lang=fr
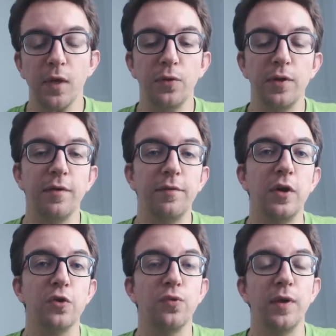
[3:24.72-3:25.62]
Donc il va
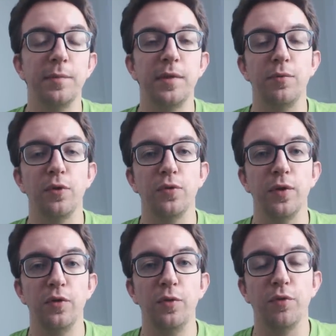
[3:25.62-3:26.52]
falloir jongler un petit peu entre
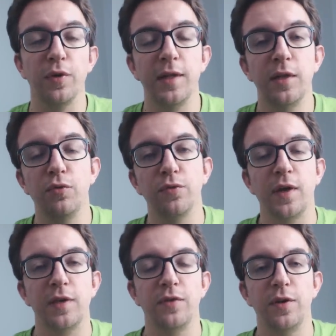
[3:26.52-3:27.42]
les deux pour garder du
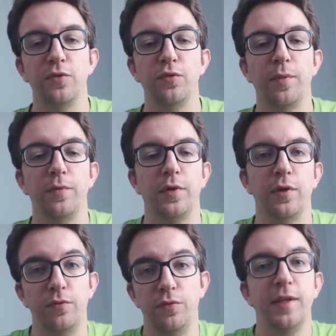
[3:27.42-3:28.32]
contraste dans les zones enfin
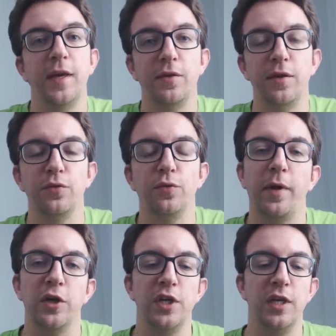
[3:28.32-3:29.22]
du détail dans les zones
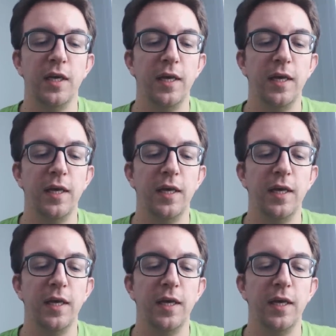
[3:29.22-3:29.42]
ombragées